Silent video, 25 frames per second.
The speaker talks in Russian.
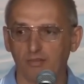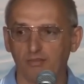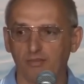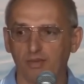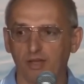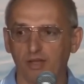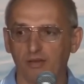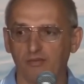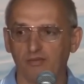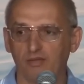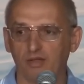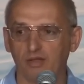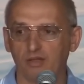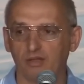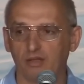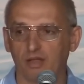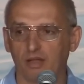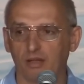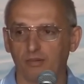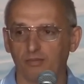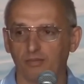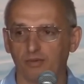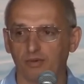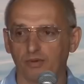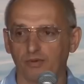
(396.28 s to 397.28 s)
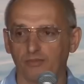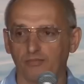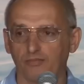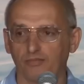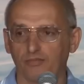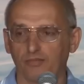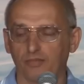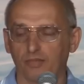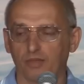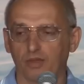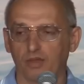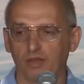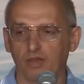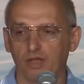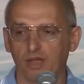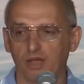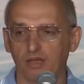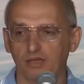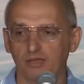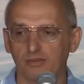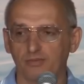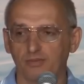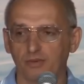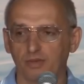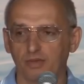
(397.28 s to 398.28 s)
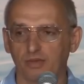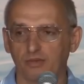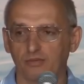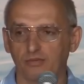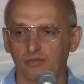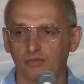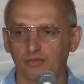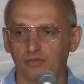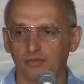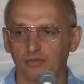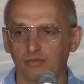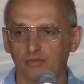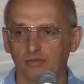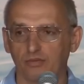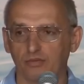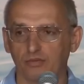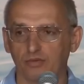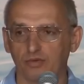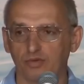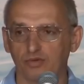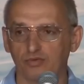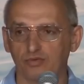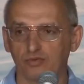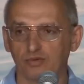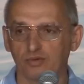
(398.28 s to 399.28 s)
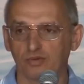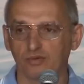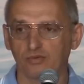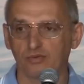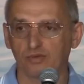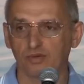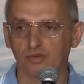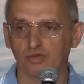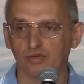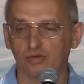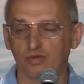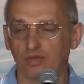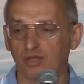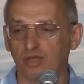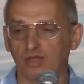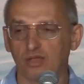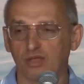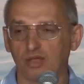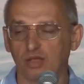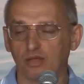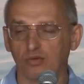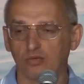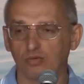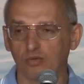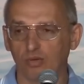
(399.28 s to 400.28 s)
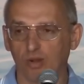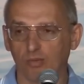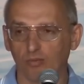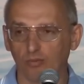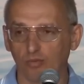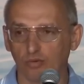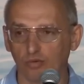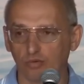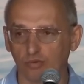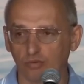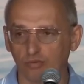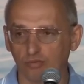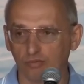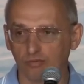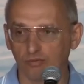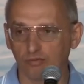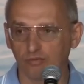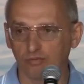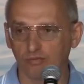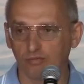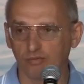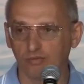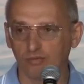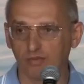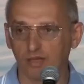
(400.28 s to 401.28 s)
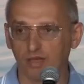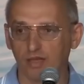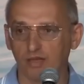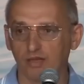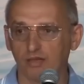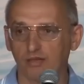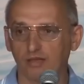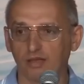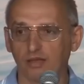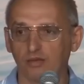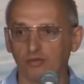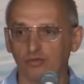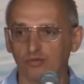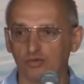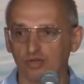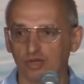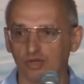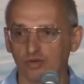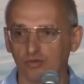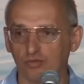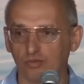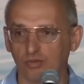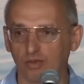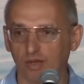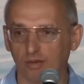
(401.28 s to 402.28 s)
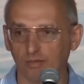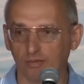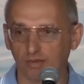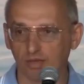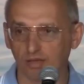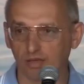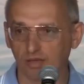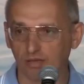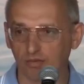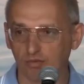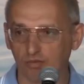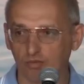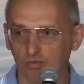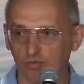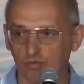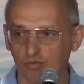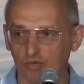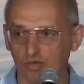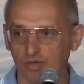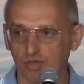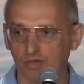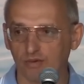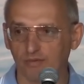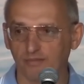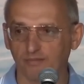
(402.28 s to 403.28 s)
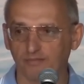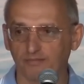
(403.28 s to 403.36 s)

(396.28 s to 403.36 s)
Первый этап — я испытываю чувство, что я не найду работу или не найду жену, там, не найду мужа.